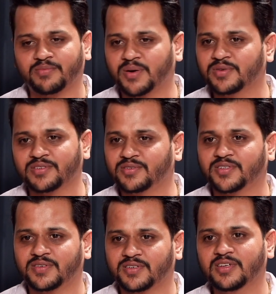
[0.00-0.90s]

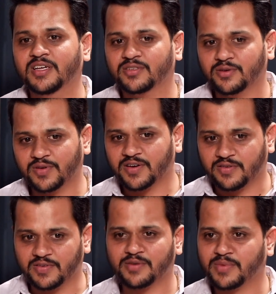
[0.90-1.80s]
పంపిస్తుంటాం అన్నట్టు సో వీఆర్
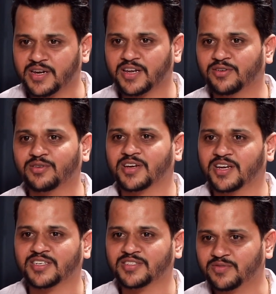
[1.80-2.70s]
వీఆర్ మెయింటైన్ గుడ్
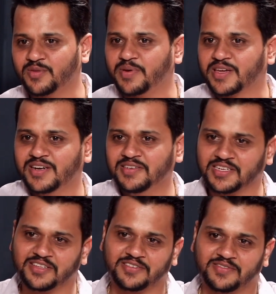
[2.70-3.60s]
రిలేషన్స్ విత్ పేరెంట్స్
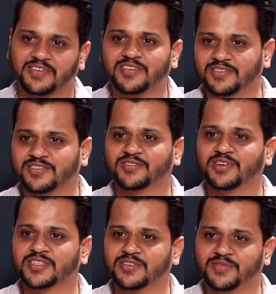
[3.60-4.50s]
అండ్
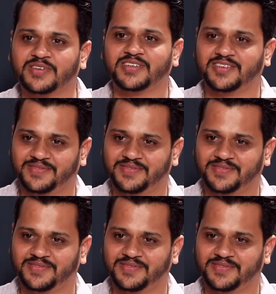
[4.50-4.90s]
స్టూడెంట్స్ అనమాట